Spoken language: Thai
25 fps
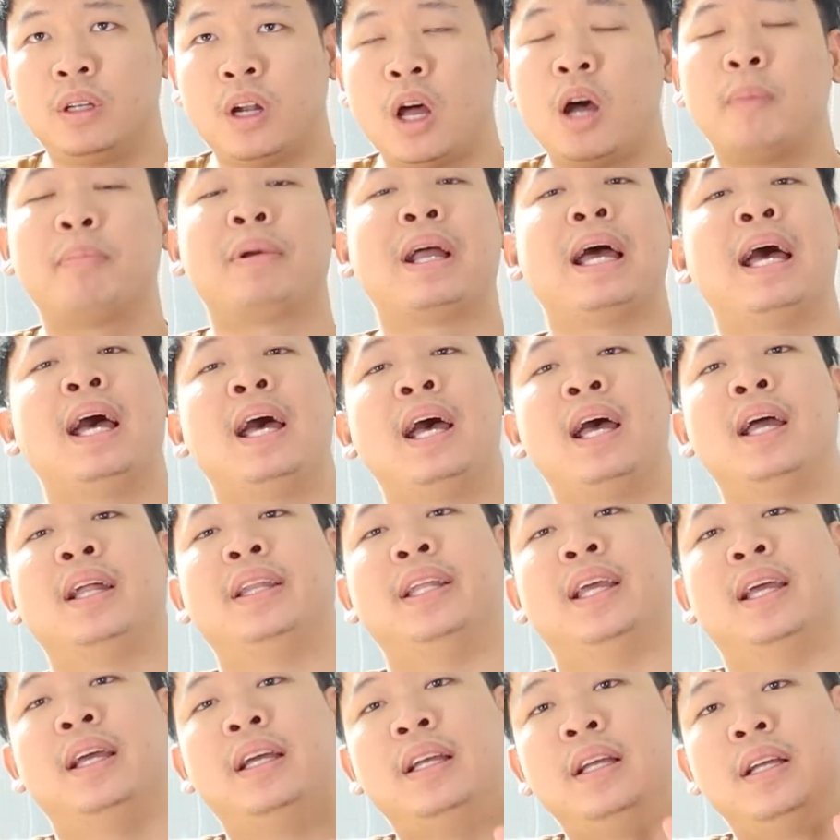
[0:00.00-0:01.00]
รอบข้าง
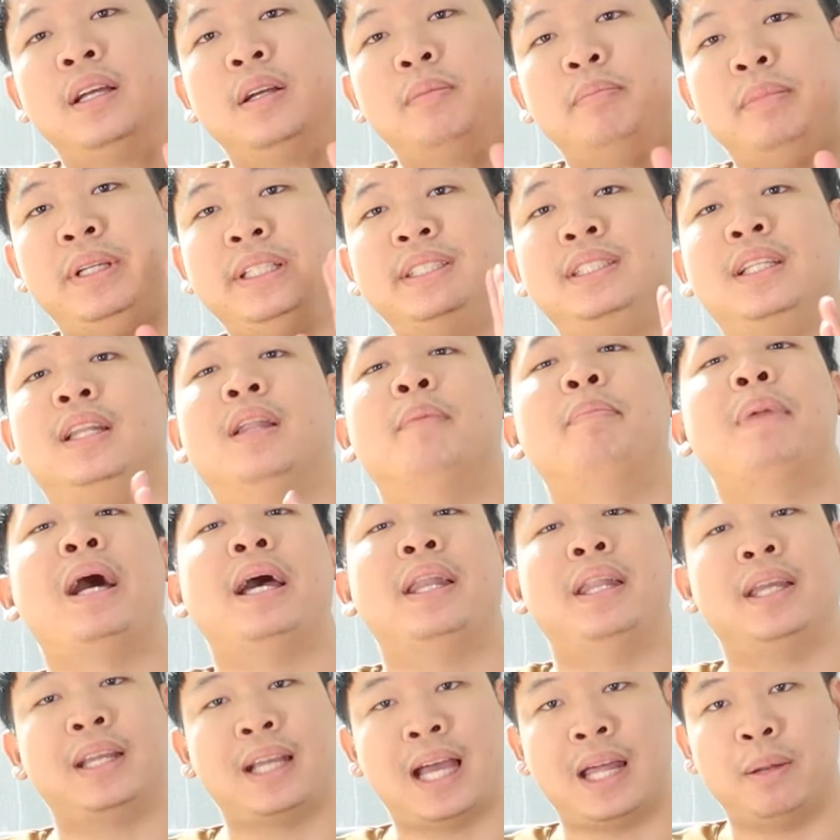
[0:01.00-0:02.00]
เนี่ยมีศิลปะ
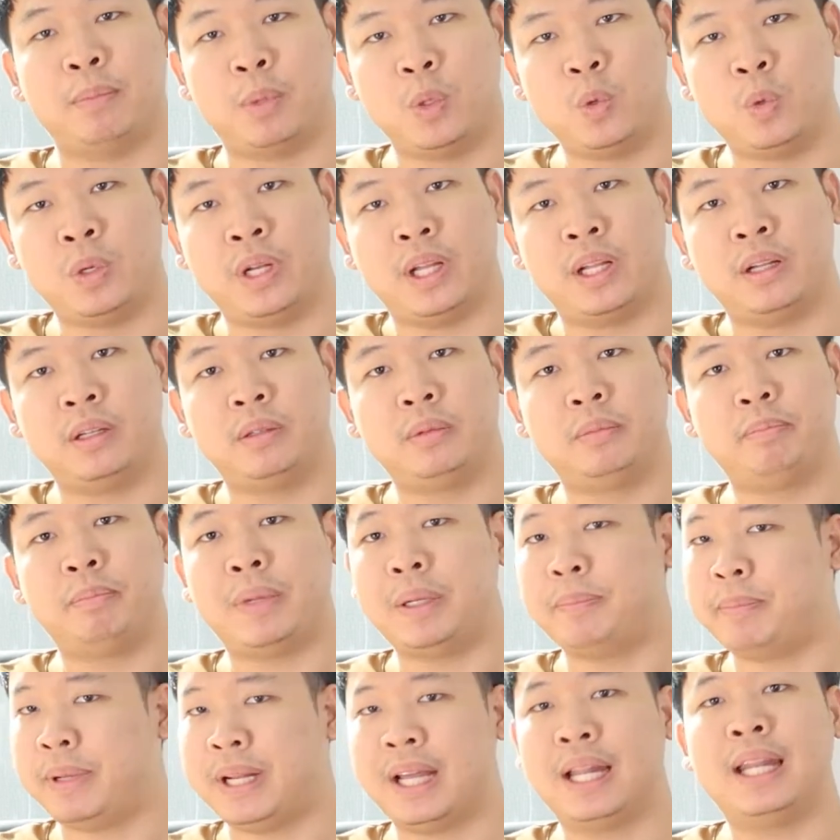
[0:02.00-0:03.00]
ในการพูดเนี่ย
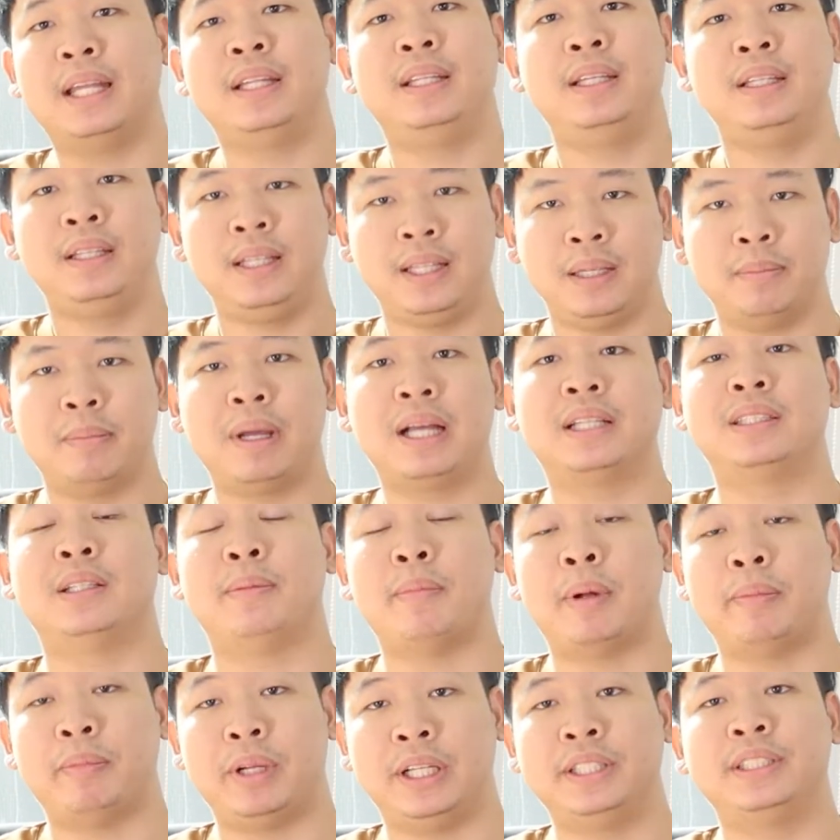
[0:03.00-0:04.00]
มันเป็นอะไรที่ดีมาก
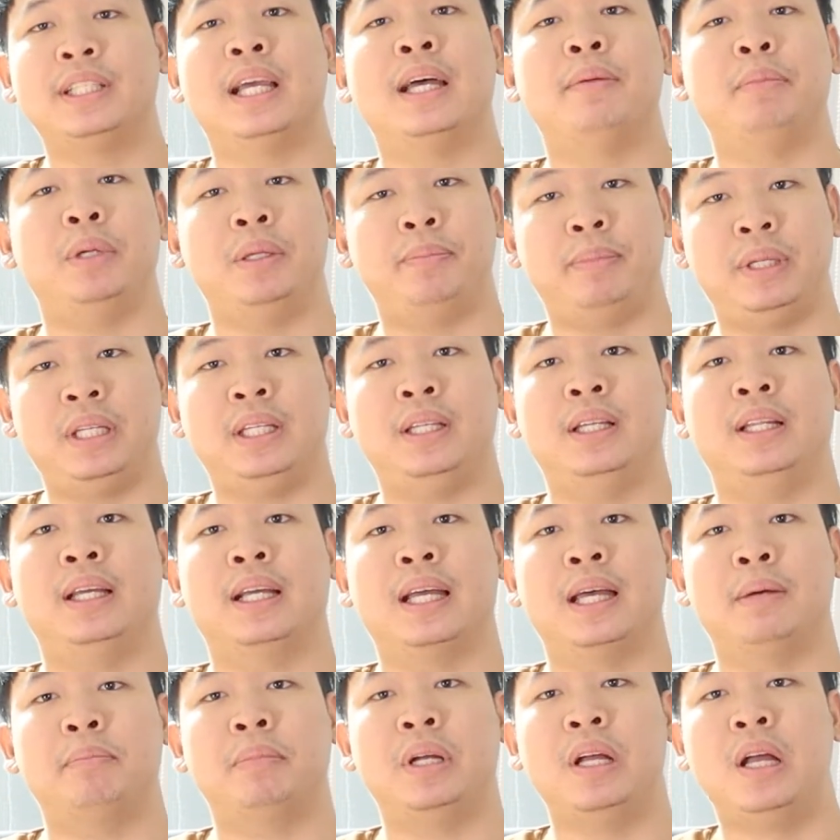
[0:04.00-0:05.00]
สำหรับ HRBP
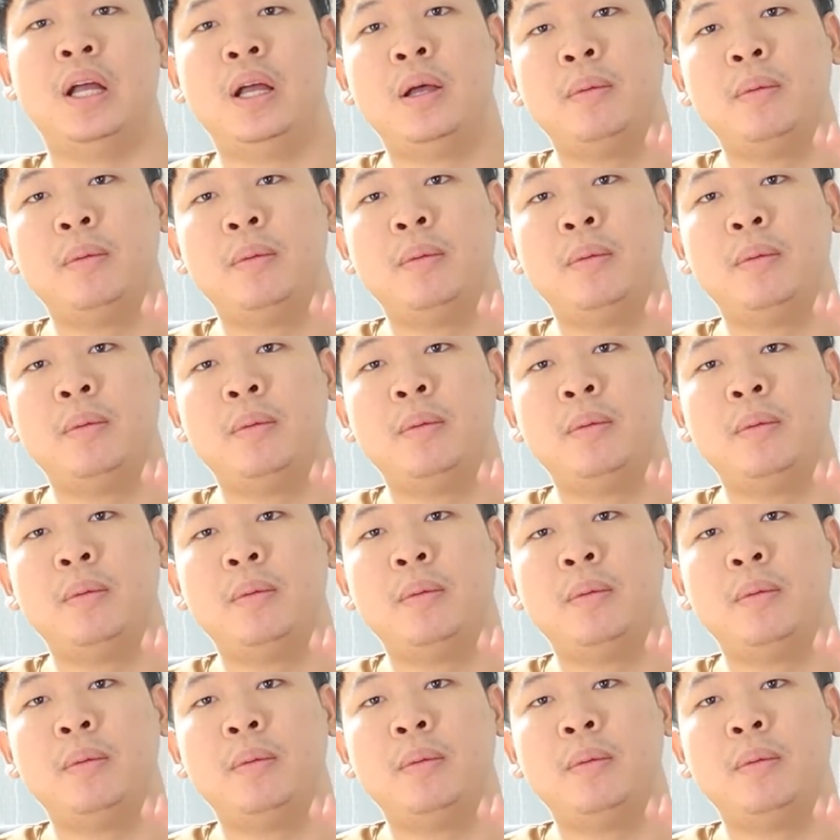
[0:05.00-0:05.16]
นะครับ